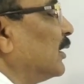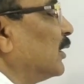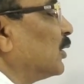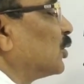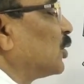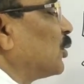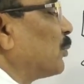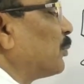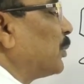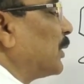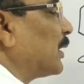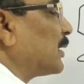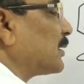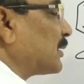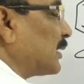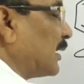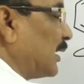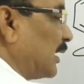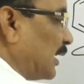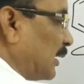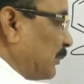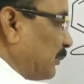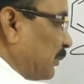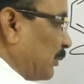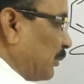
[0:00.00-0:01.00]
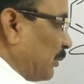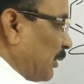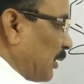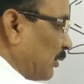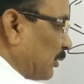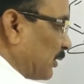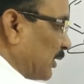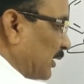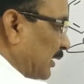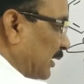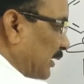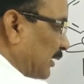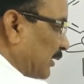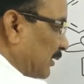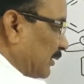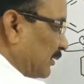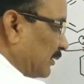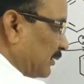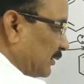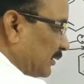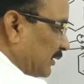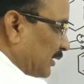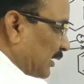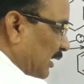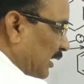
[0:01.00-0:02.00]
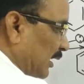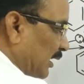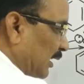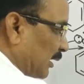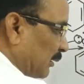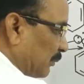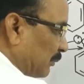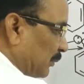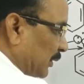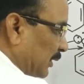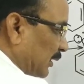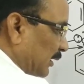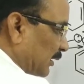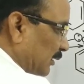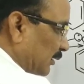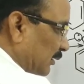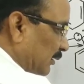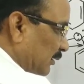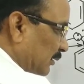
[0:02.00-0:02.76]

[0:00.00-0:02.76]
तो प्लस आर प्रभाव के कारण यहाँ पर